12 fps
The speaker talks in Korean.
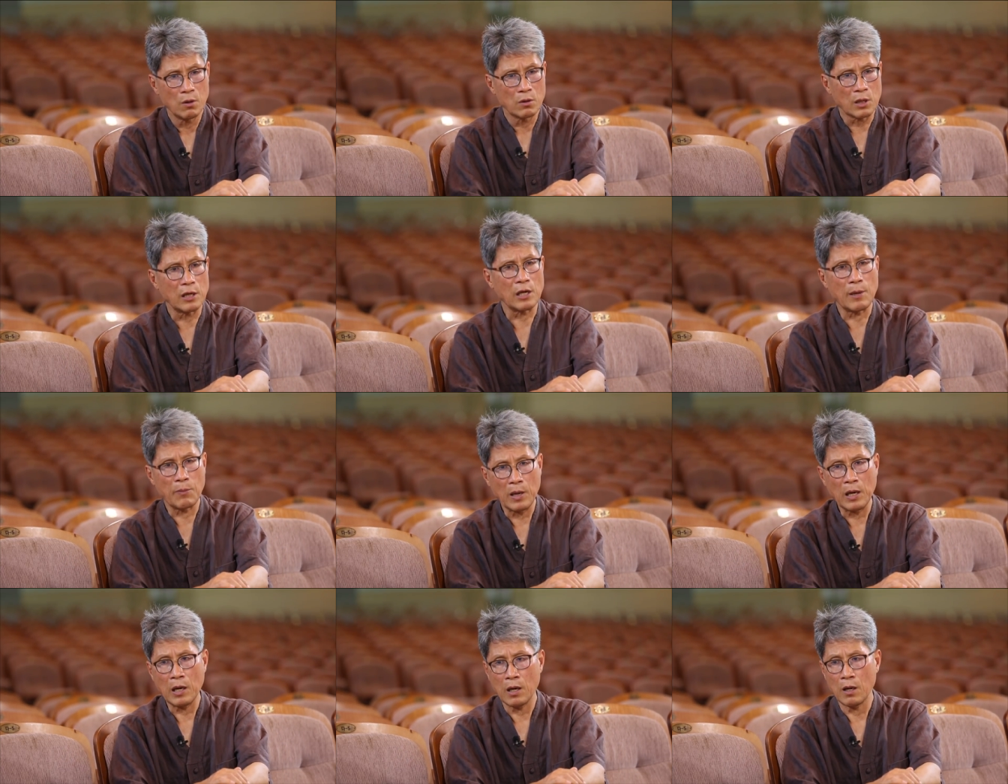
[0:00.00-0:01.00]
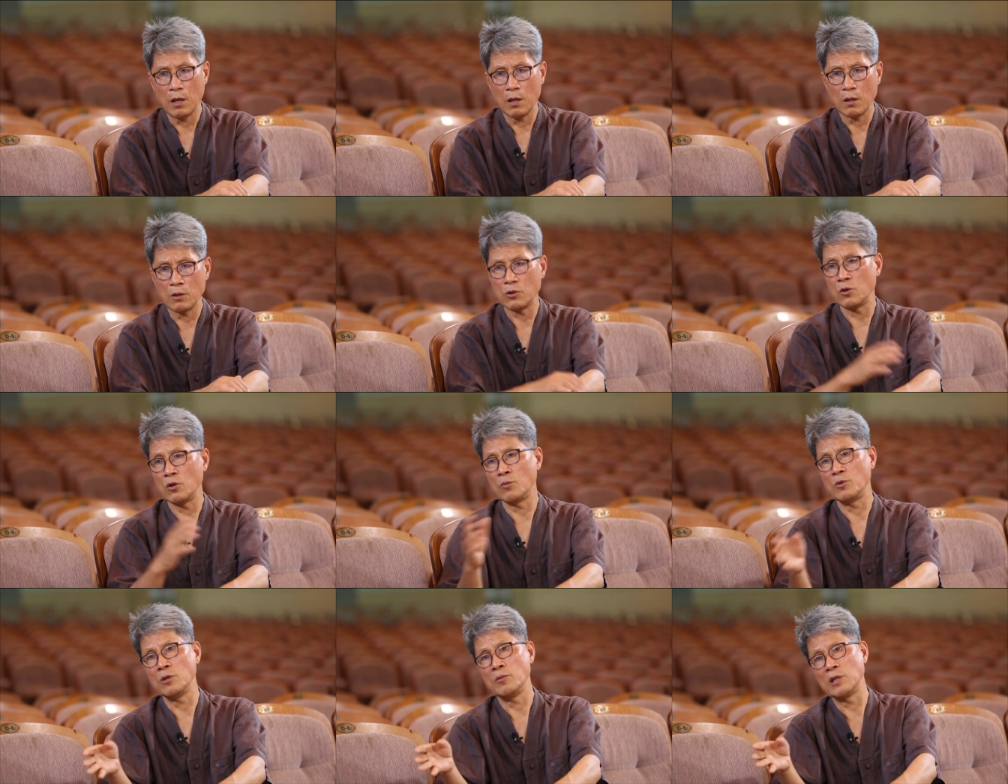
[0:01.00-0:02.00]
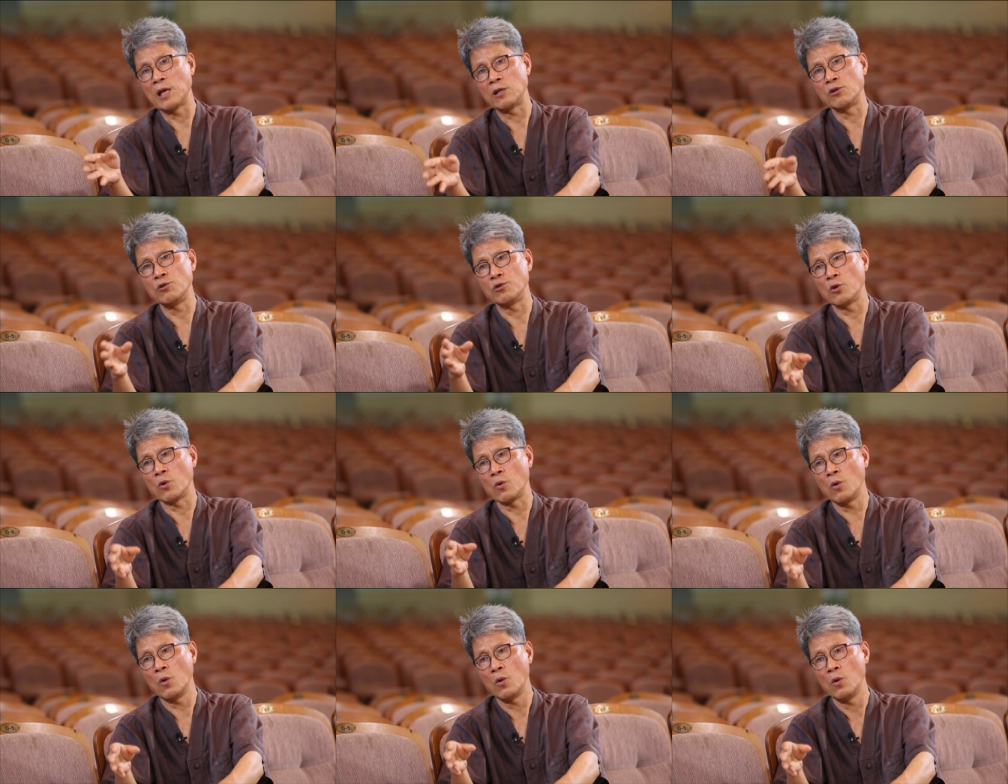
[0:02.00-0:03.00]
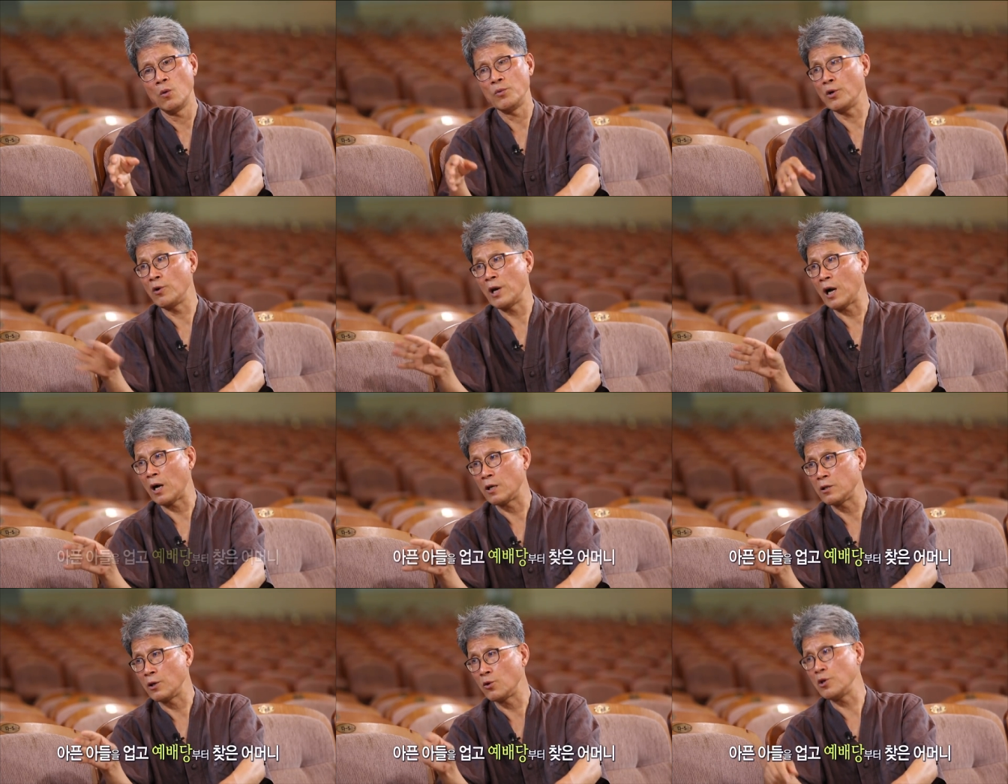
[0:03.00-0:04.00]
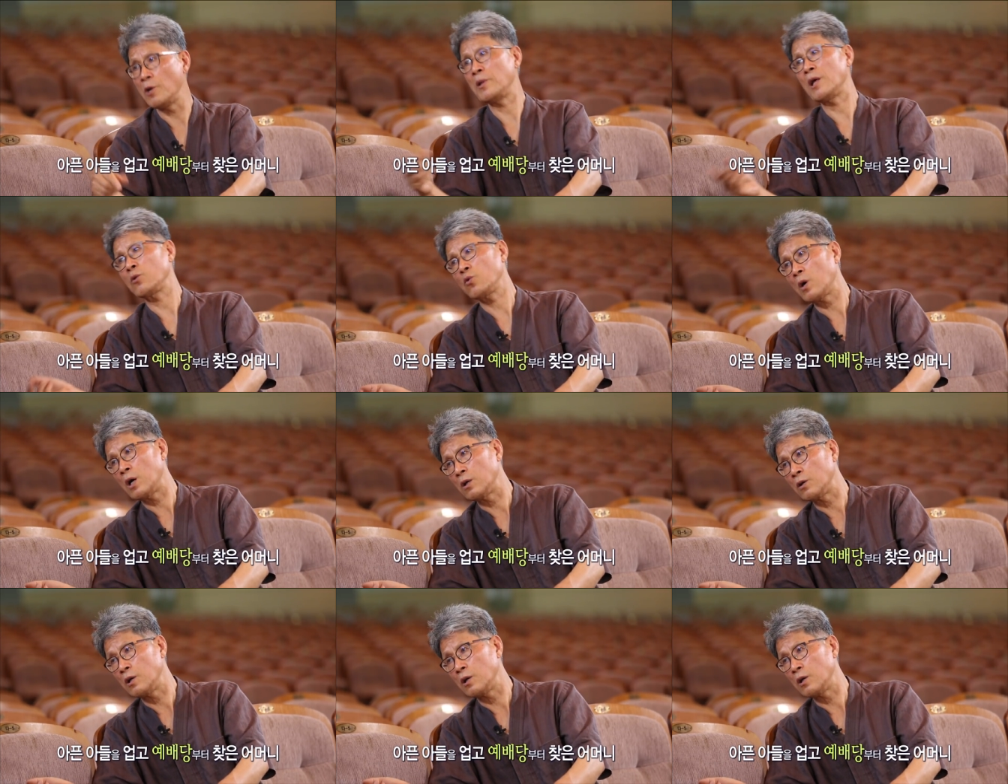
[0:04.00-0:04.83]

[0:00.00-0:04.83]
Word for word: 다리가 아파. 그랬더니 어머님이 날 들쳤고 병원에 안 가세요. 또 예배당 또 가는